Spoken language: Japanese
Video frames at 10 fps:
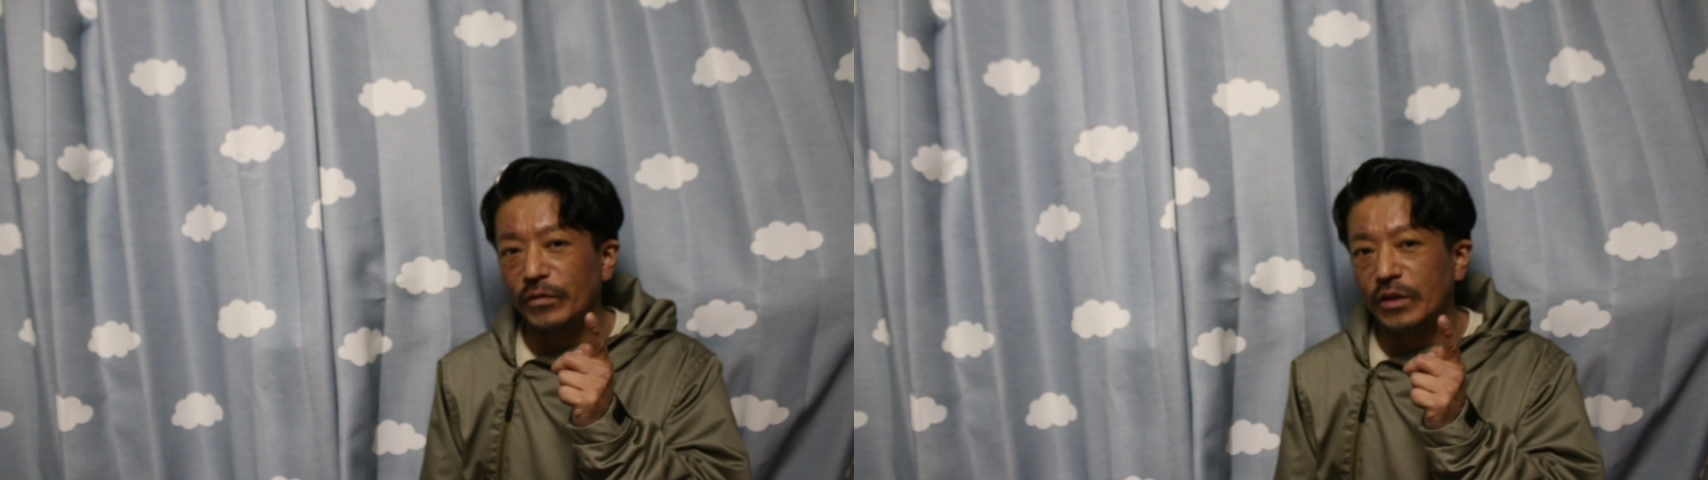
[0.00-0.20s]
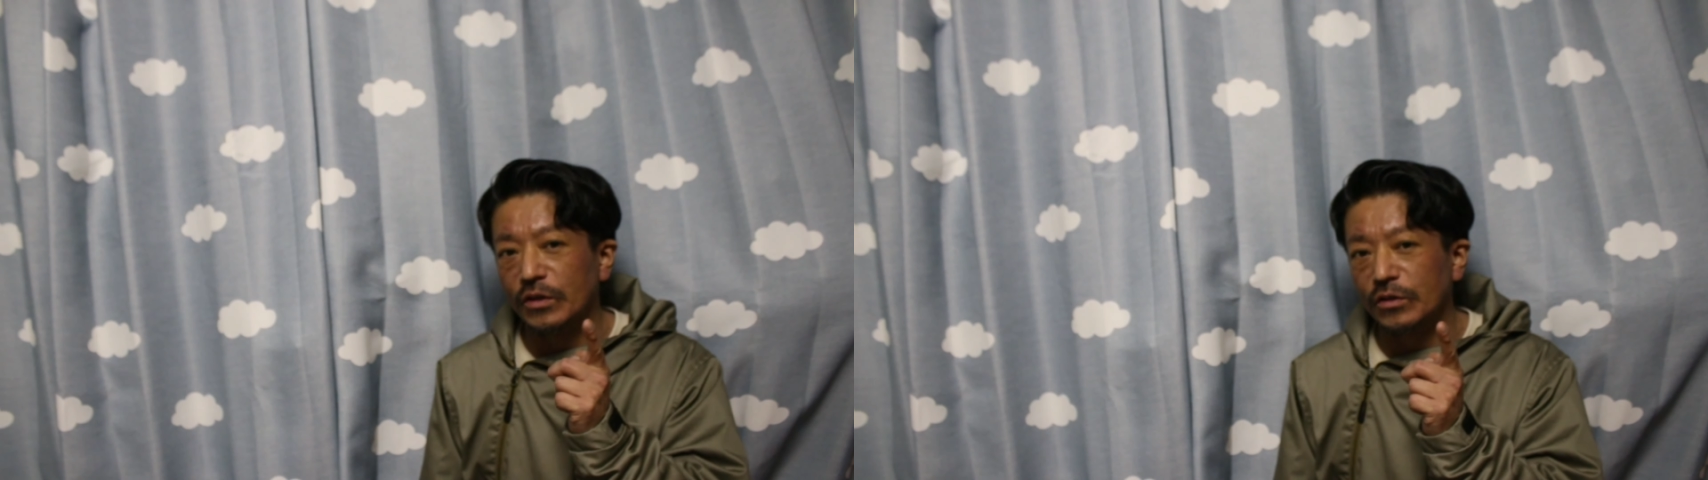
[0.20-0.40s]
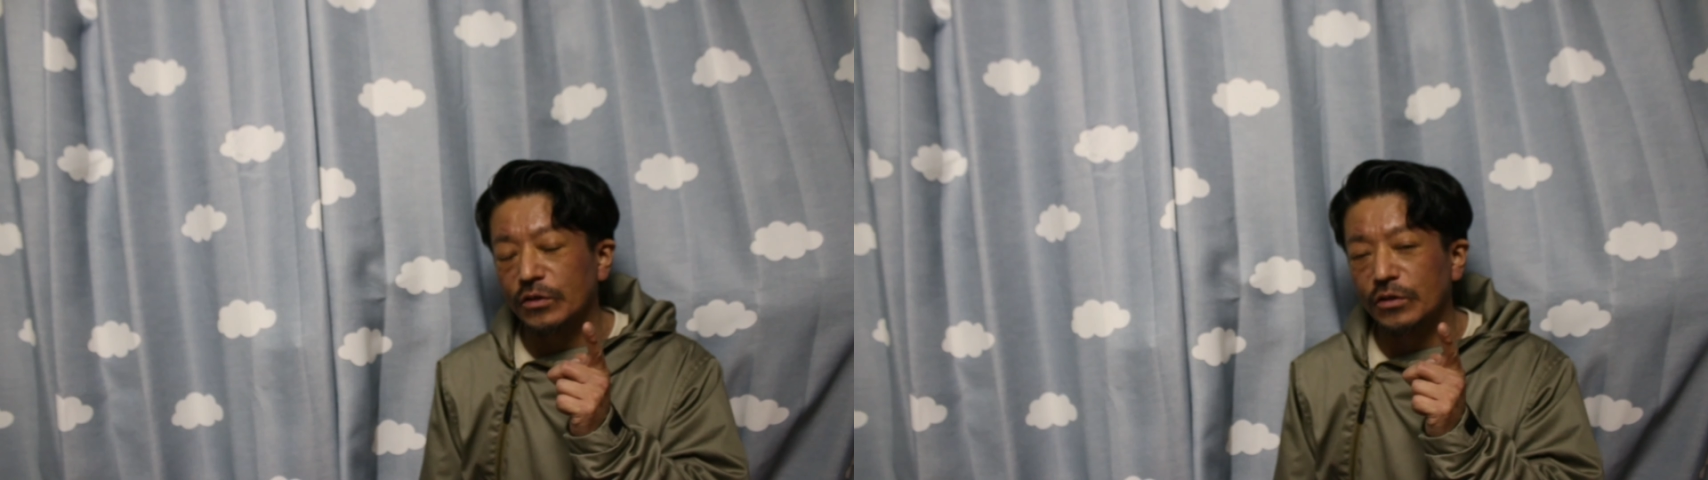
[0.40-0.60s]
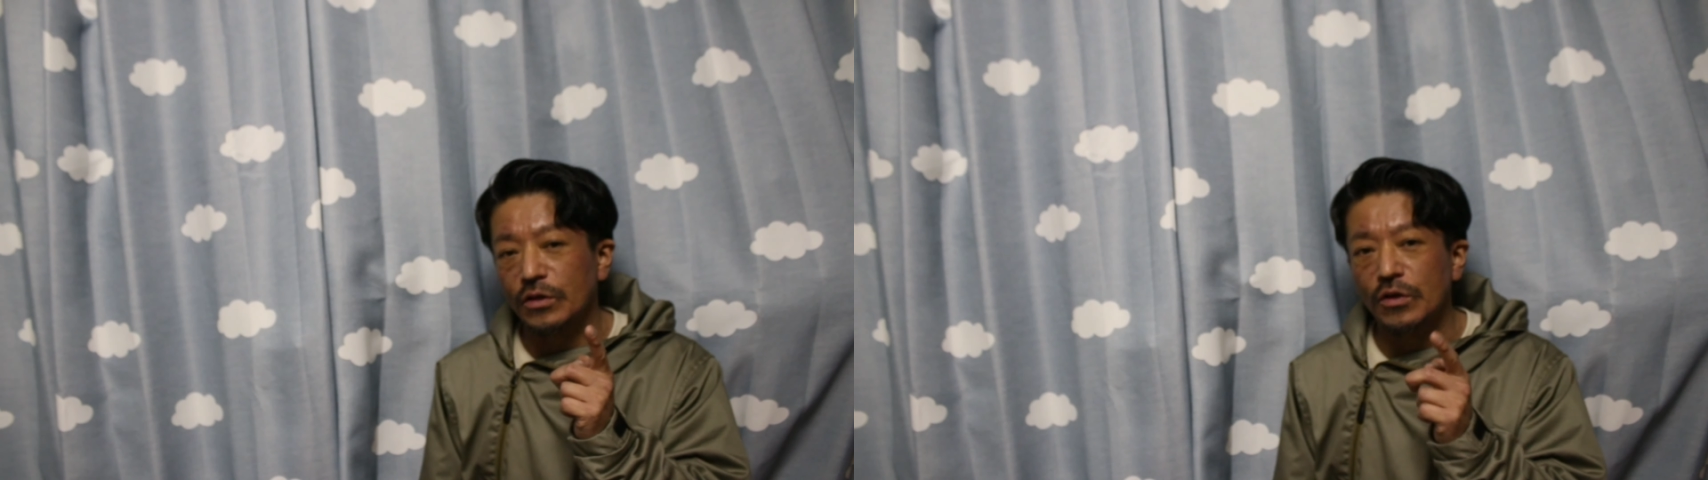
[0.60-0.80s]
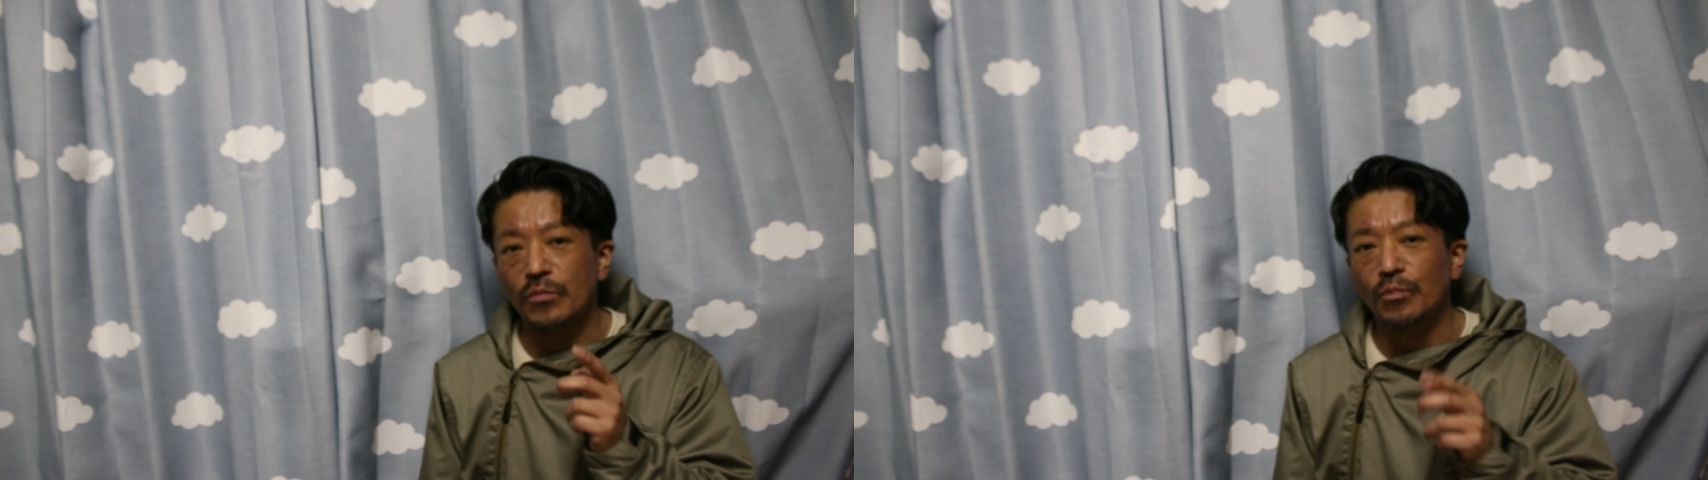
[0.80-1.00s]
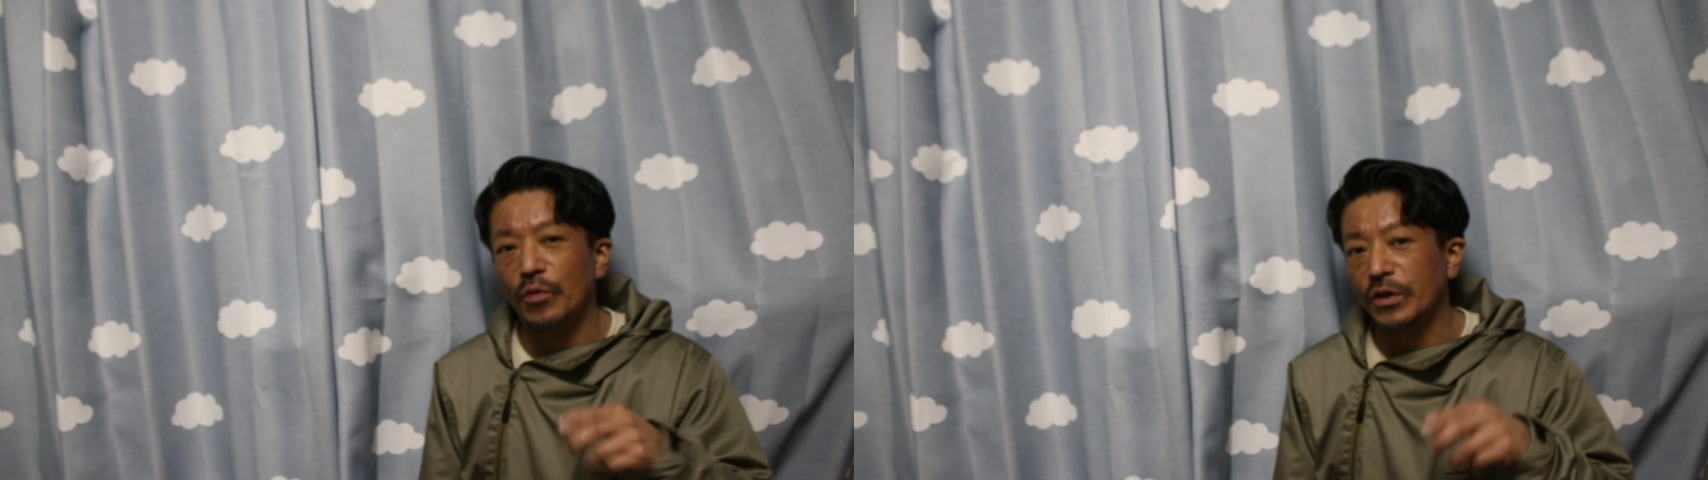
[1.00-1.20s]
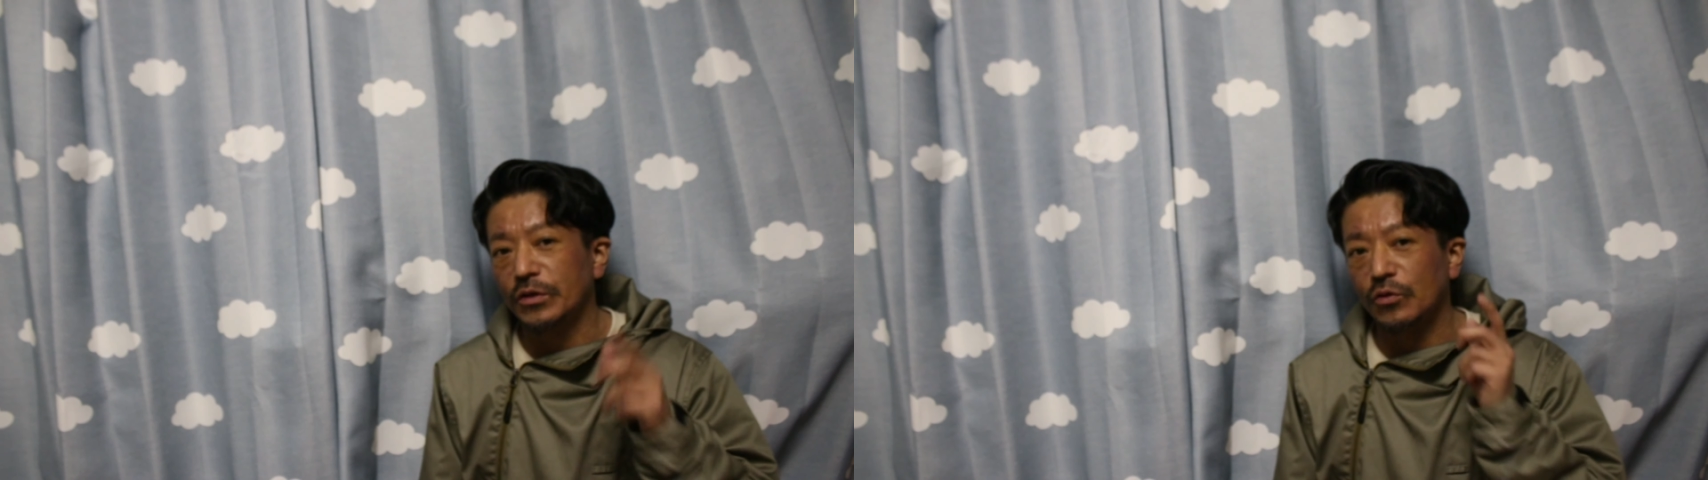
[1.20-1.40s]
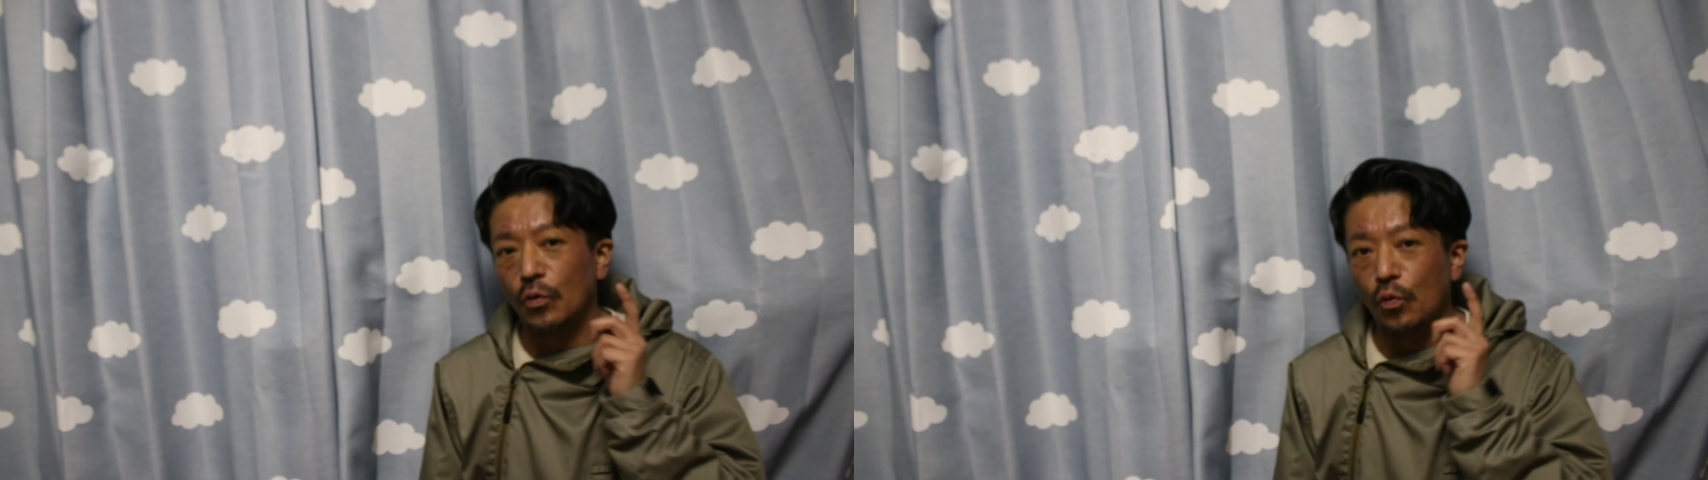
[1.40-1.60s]

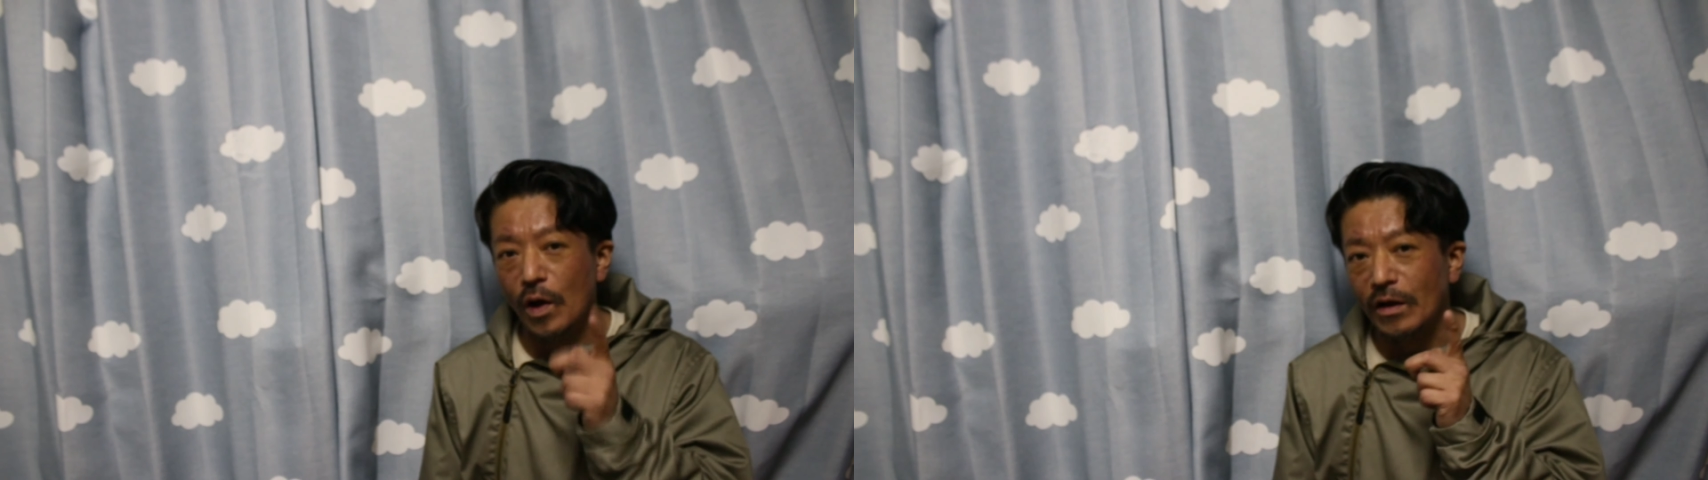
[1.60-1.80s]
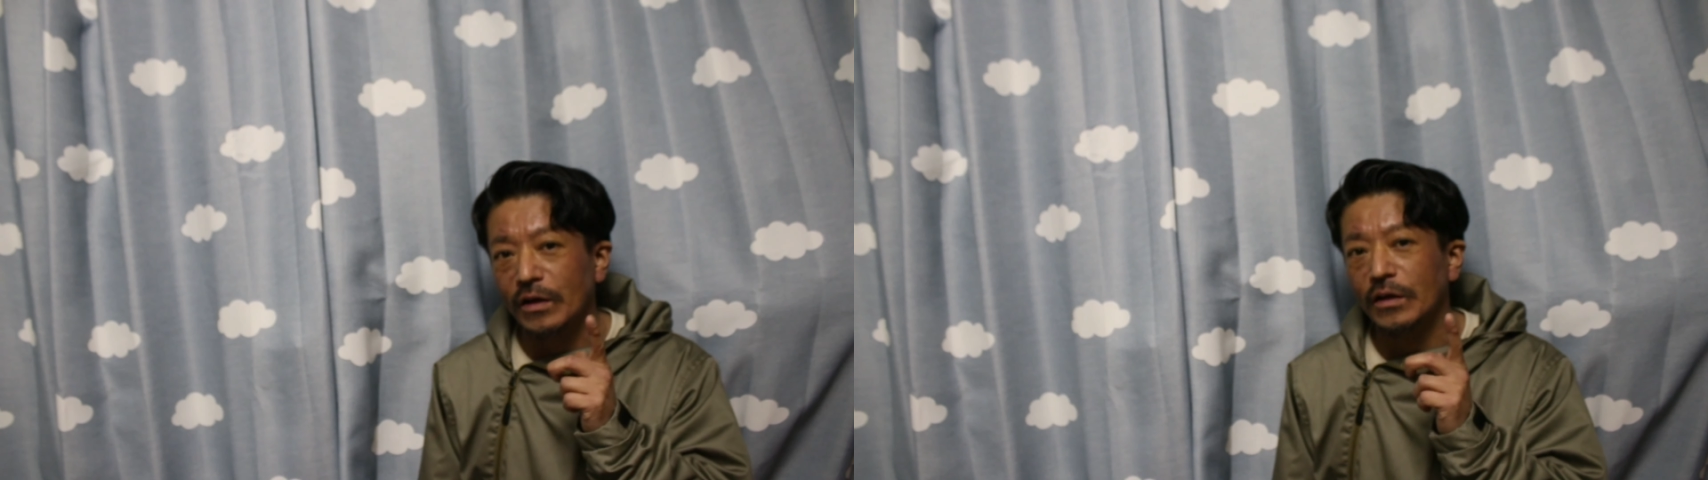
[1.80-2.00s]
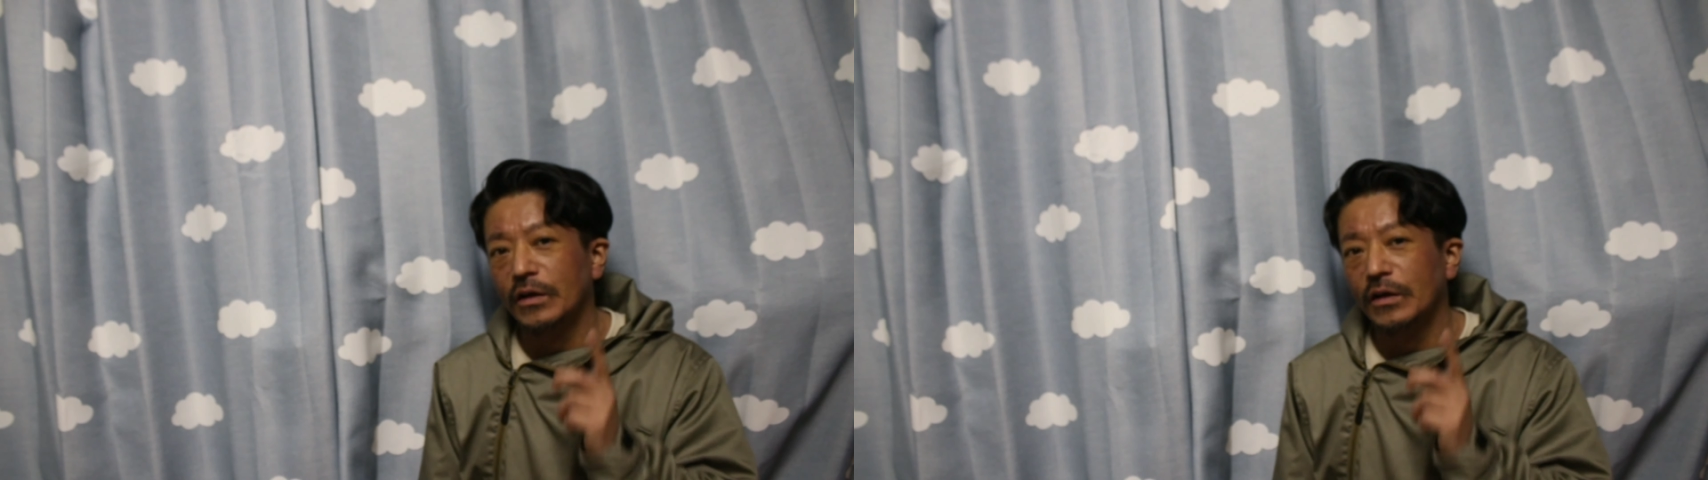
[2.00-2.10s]
トゥクトゥクトゥポイント1、